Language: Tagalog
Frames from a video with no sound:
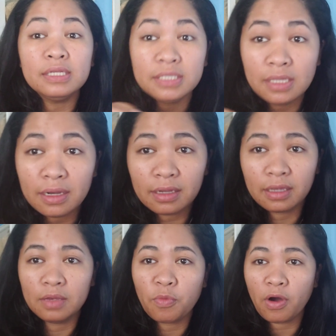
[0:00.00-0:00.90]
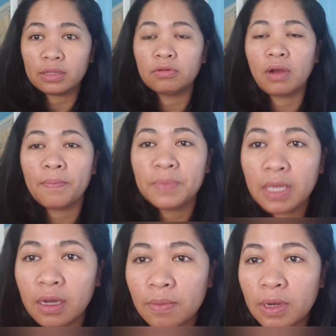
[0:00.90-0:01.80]
Siya naghimo ato lami
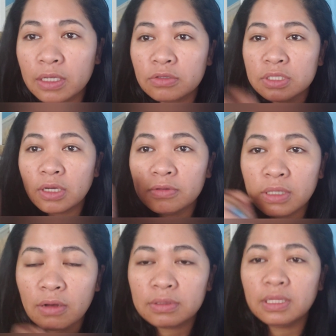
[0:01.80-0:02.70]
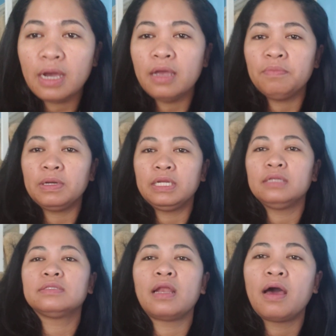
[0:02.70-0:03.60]
ana ah, man gyud shout out dai
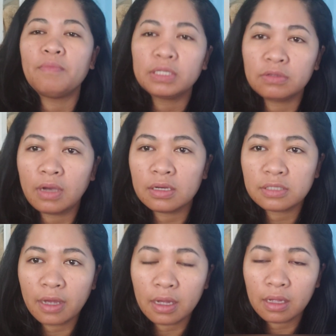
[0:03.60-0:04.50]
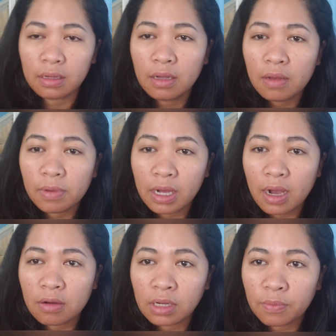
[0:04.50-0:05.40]
badit salamat gyud kay sa
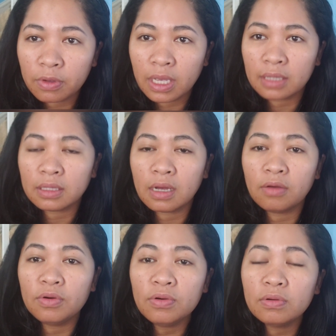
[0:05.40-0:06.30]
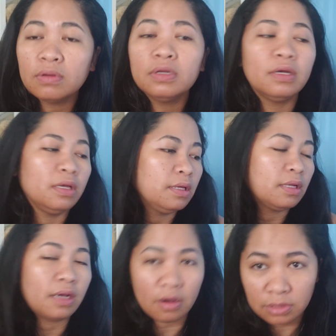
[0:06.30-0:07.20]
pagkaon nga maghatag og
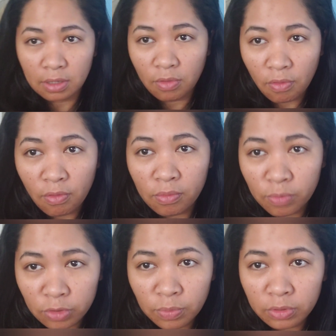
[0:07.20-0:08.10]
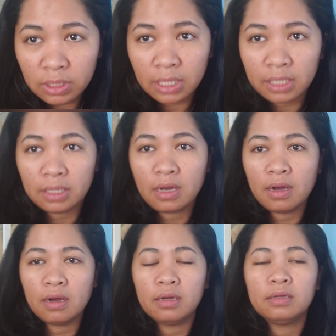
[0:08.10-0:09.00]
nagkaon sa kuog budbud
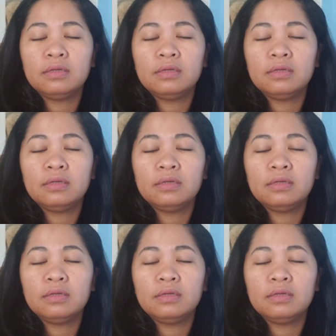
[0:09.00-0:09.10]
ganiha.